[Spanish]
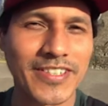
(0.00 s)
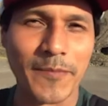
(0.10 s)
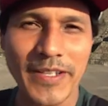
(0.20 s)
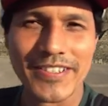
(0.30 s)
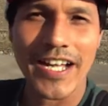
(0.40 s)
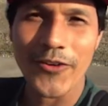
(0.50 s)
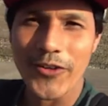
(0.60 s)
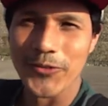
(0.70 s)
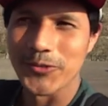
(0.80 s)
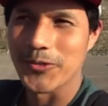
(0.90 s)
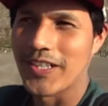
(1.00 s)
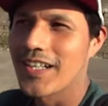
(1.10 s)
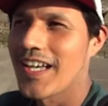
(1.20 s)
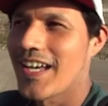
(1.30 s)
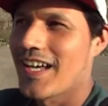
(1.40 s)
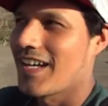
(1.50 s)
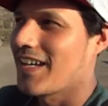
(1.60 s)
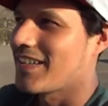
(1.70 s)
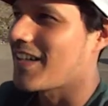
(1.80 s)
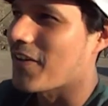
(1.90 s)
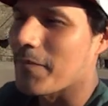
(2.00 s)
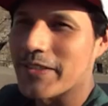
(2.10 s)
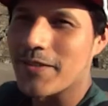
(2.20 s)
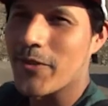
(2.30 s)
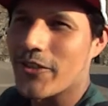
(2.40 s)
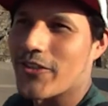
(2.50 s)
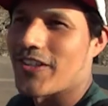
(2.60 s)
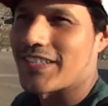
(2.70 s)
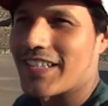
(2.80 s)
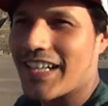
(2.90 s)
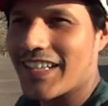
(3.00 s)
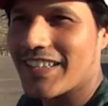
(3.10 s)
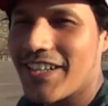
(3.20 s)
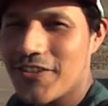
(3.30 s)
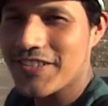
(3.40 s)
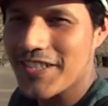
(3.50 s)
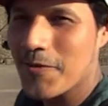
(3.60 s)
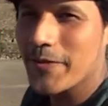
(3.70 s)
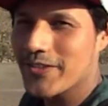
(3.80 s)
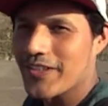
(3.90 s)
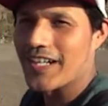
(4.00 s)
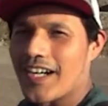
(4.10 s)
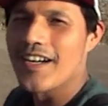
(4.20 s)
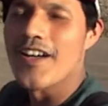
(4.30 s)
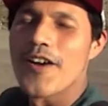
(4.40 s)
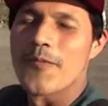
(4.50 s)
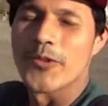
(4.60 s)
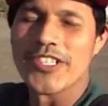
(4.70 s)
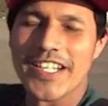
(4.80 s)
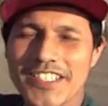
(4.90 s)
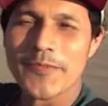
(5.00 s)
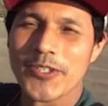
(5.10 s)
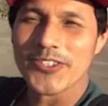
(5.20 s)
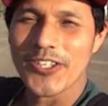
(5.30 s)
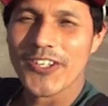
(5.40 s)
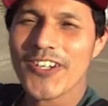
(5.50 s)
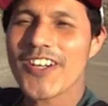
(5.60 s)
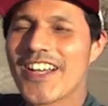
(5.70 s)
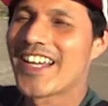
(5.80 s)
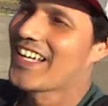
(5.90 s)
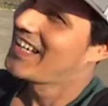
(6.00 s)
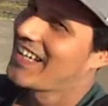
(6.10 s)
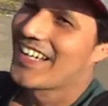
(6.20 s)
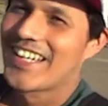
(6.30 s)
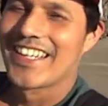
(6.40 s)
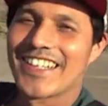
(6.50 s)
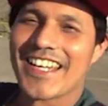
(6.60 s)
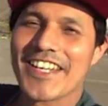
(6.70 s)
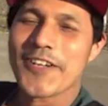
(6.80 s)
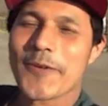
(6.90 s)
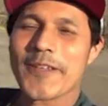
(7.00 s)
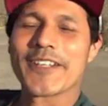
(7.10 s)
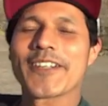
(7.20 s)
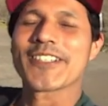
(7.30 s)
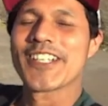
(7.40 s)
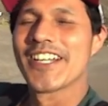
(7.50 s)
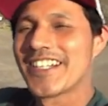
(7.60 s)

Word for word: también es algo de cultura y algo de patrimonio. Así que gente, nos estamos viendo de acá. Muchas gracias por todo y ahí nos vemos